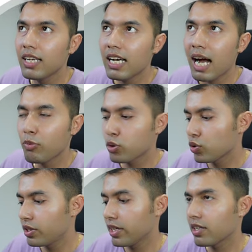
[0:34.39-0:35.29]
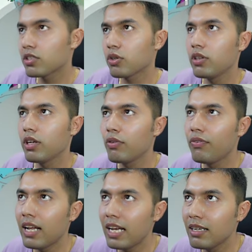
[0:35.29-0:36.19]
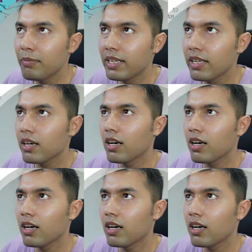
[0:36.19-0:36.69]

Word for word: आप उसको शेयर कर सको देखो फिलहाल ये मैंने